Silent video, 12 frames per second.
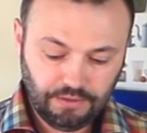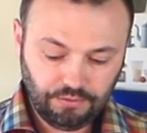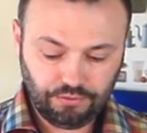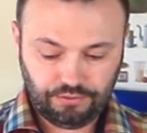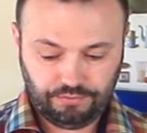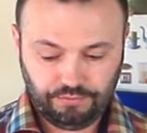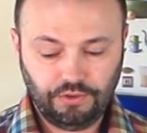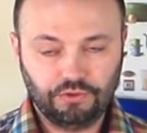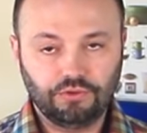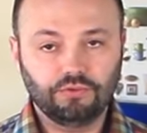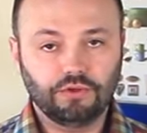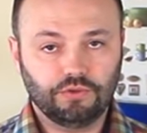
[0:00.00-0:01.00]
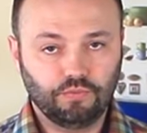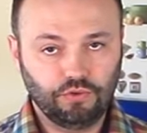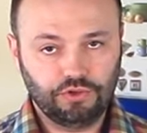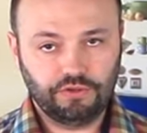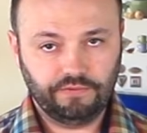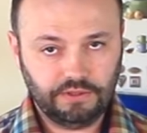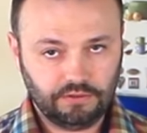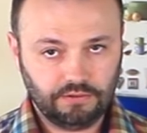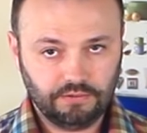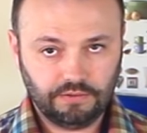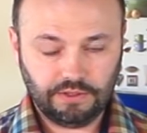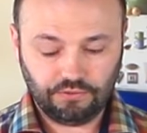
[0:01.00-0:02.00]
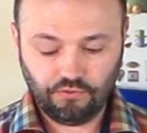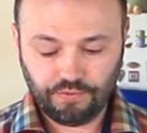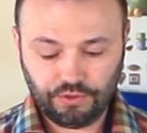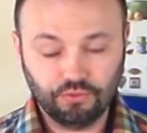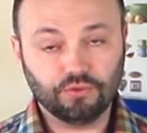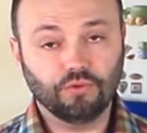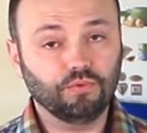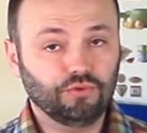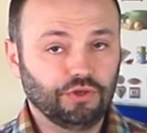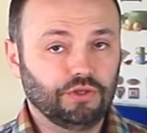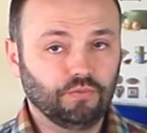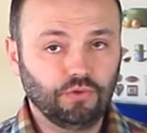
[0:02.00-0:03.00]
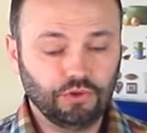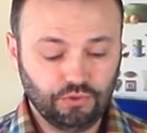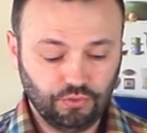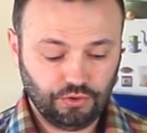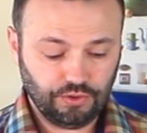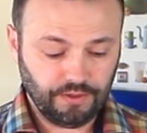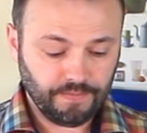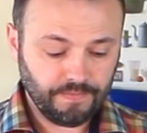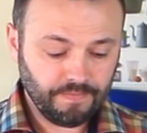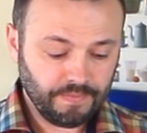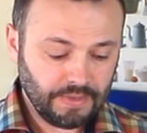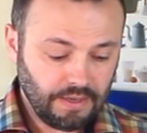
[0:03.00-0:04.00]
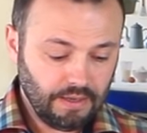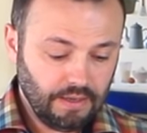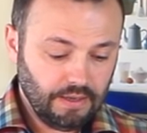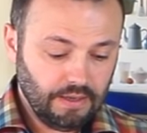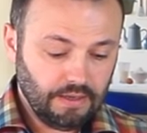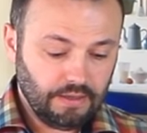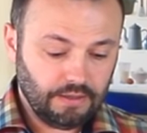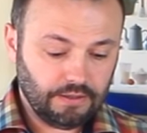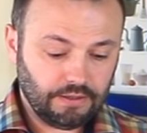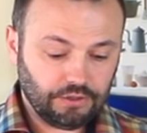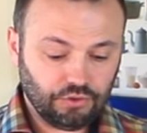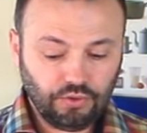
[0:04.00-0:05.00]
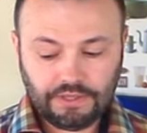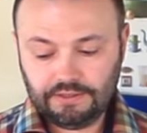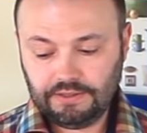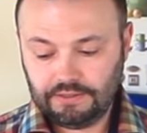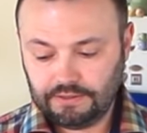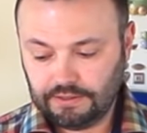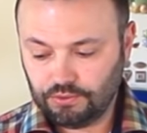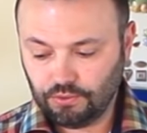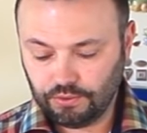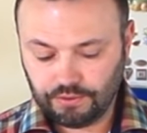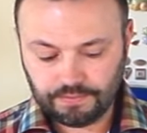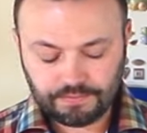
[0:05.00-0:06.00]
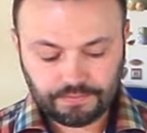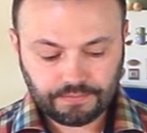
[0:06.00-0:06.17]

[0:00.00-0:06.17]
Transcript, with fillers: То есть на лицо у нас больше выход готового продукта, он получается более сочный. А, что касается засолки,